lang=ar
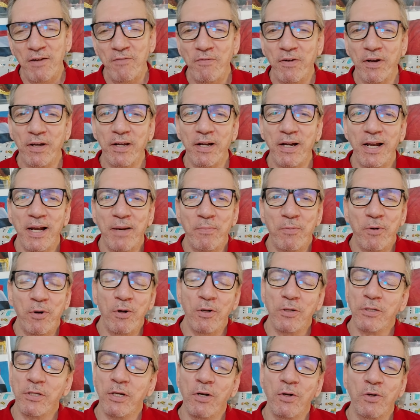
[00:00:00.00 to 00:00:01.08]
فاكرين لما
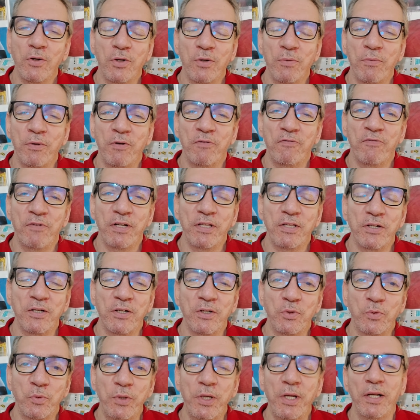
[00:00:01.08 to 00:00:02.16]
قلت لكم من فترة
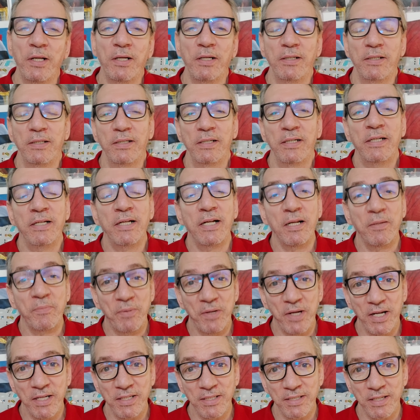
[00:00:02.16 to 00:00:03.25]
طويلة إن اللي
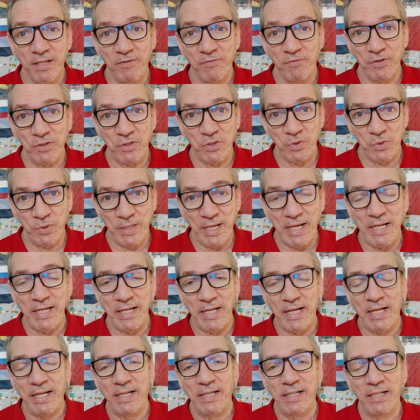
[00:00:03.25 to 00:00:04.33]
بيحصل في السودان
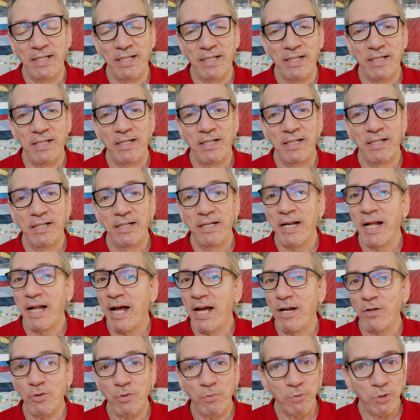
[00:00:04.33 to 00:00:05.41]
ده
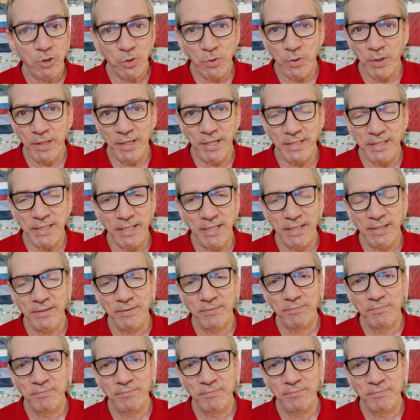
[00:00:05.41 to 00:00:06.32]
نهايته مش كويسة؟